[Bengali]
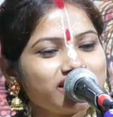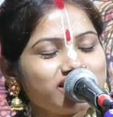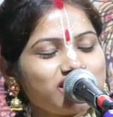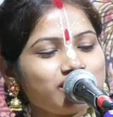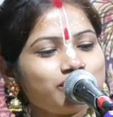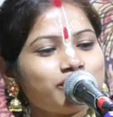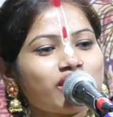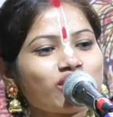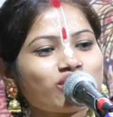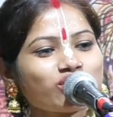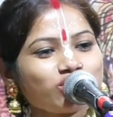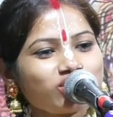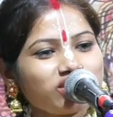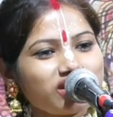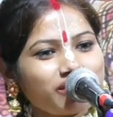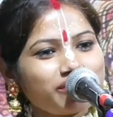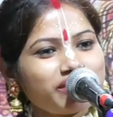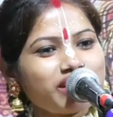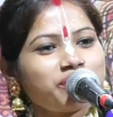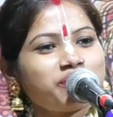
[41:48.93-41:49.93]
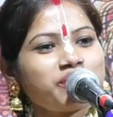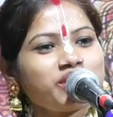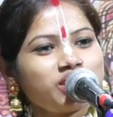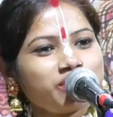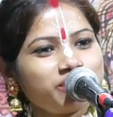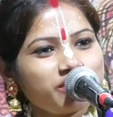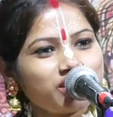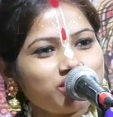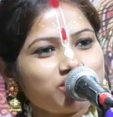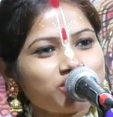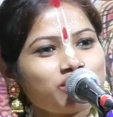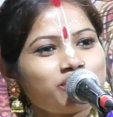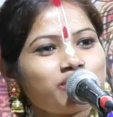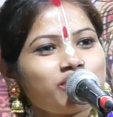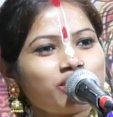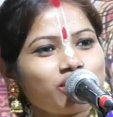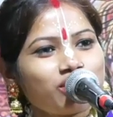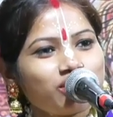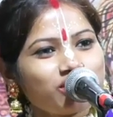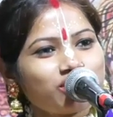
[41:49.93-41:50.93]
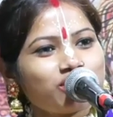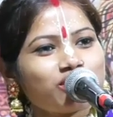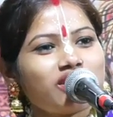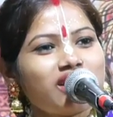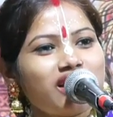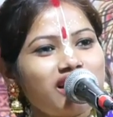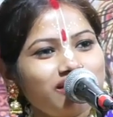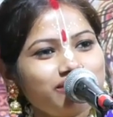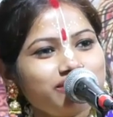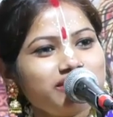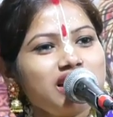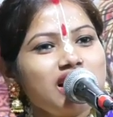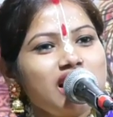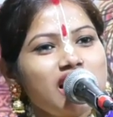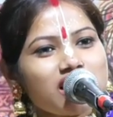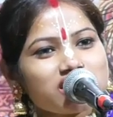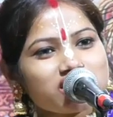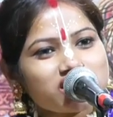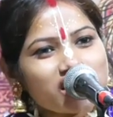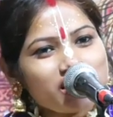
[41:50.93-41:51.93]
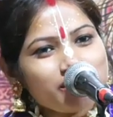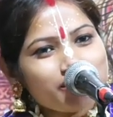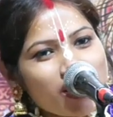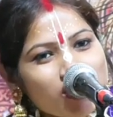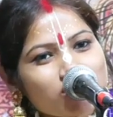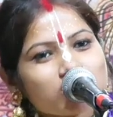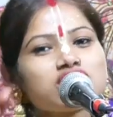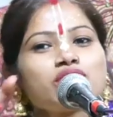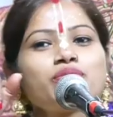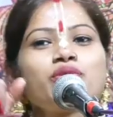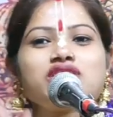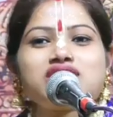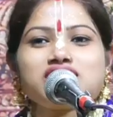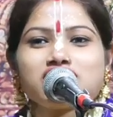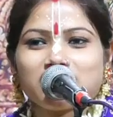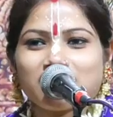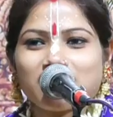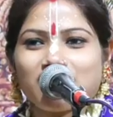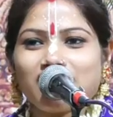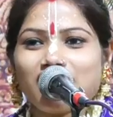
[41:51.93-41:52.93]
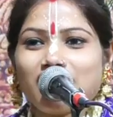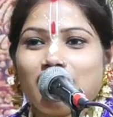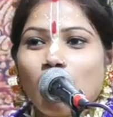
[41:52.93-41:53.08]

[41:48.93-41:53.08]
যে মানুষ হতে আমরা এই পৃথিবীতে জন্মগ্রহণ করলাম আর সেই মানুষই বলছে কি না